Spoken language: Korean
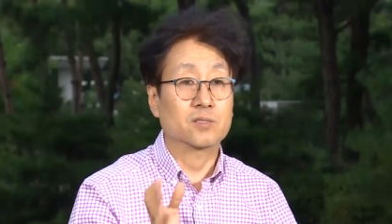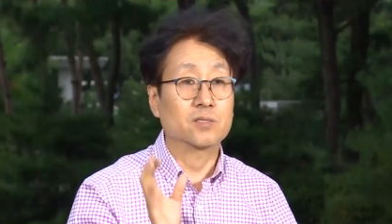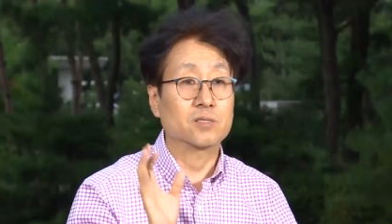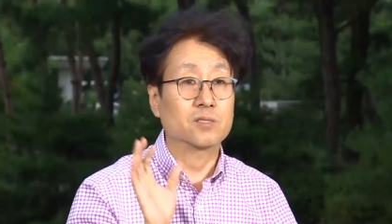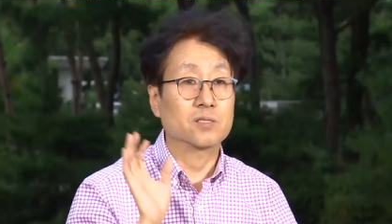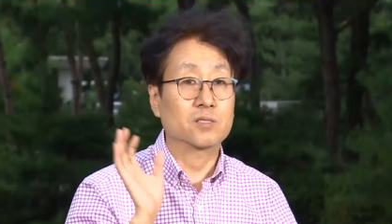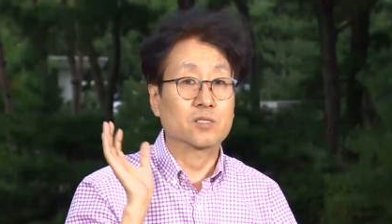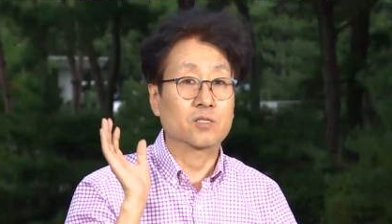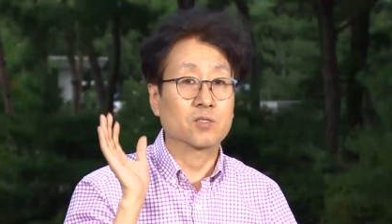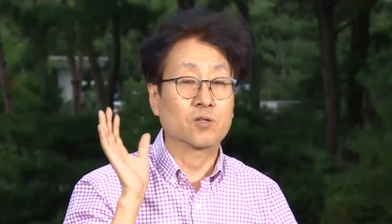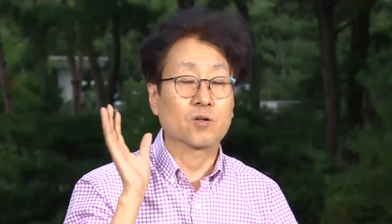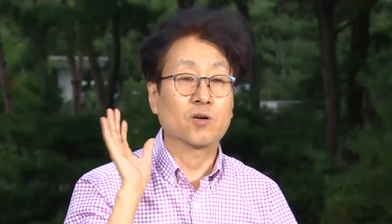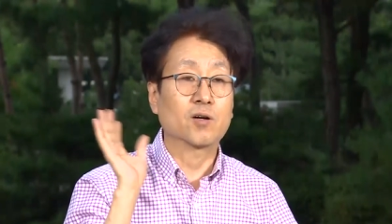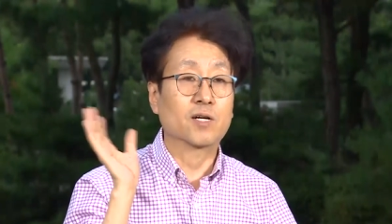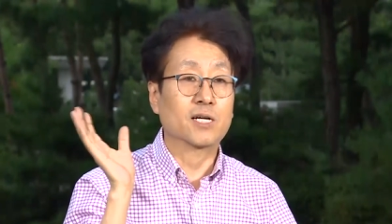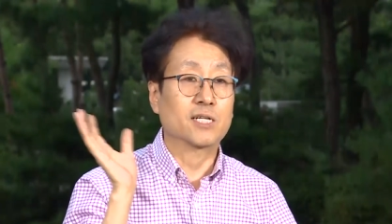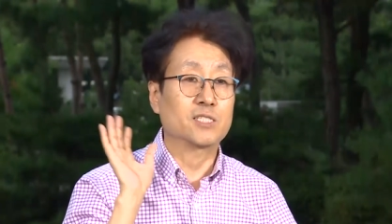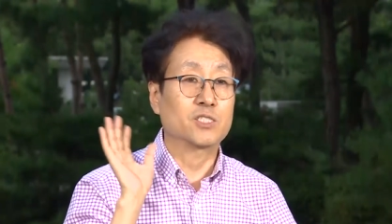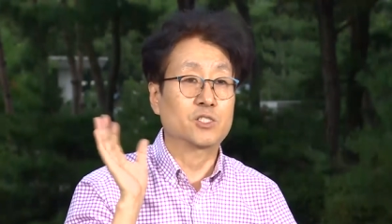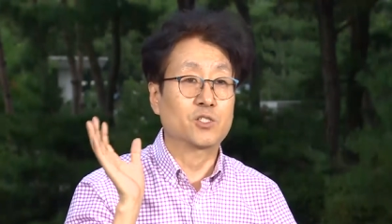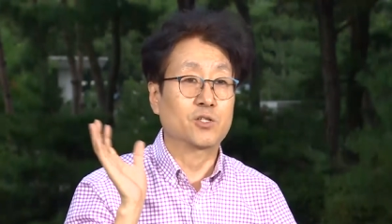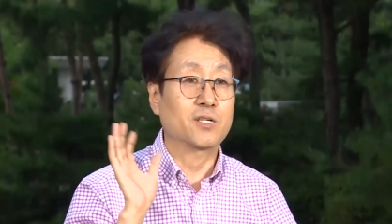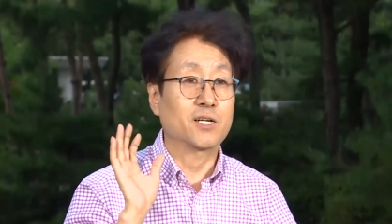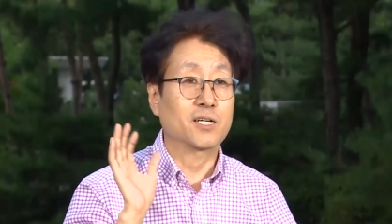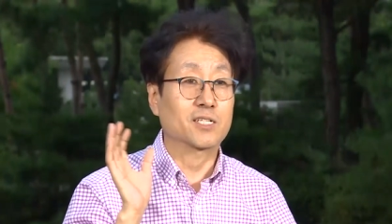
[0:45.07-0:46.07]
그, 그런
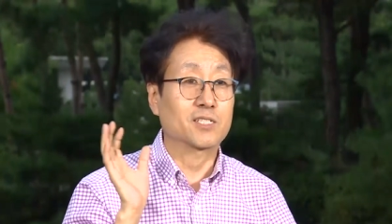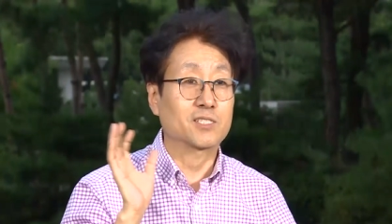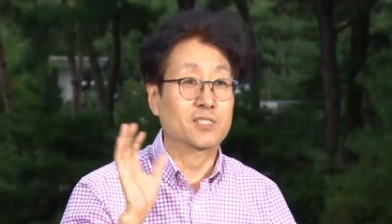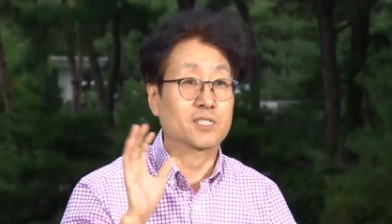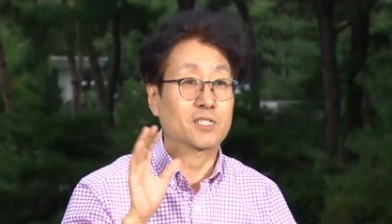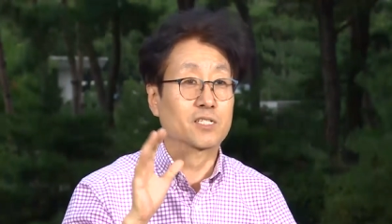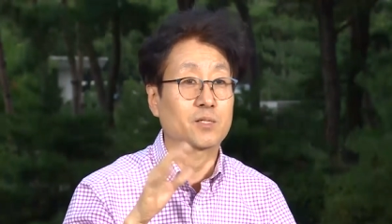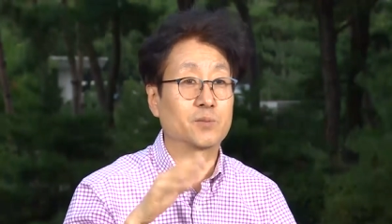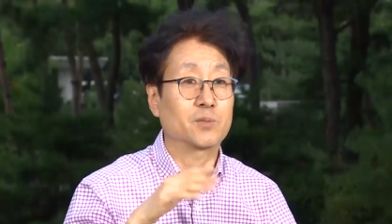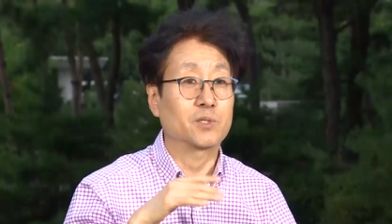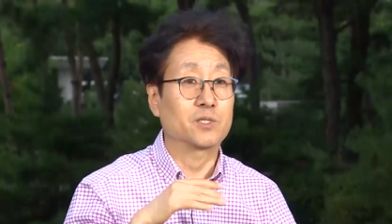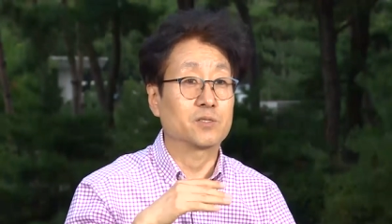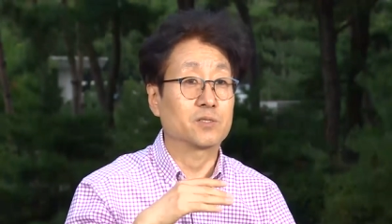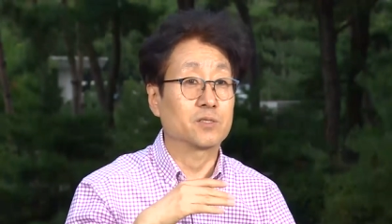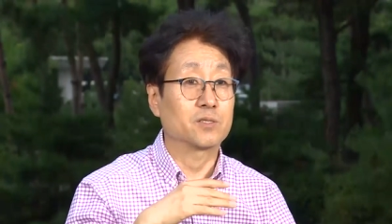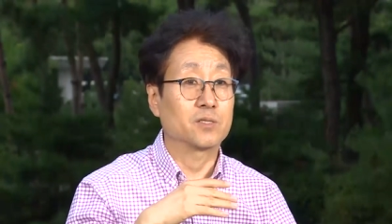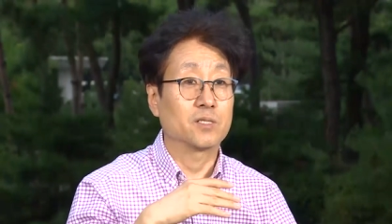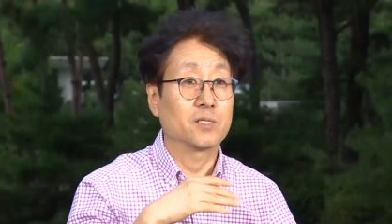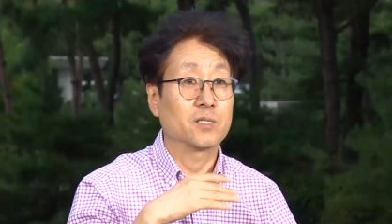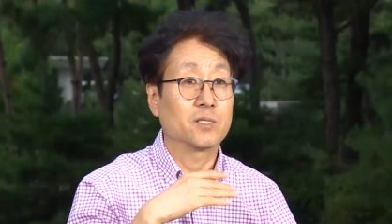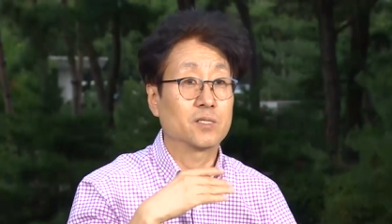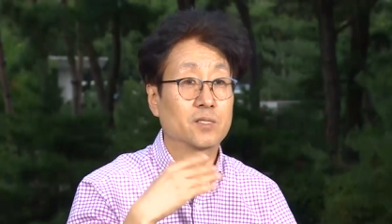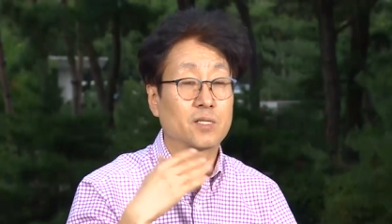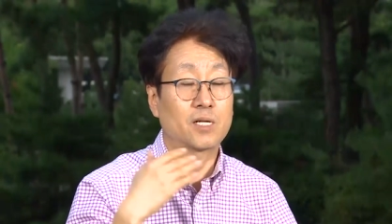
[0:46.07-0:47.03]
것까지 처리하기 시작하면은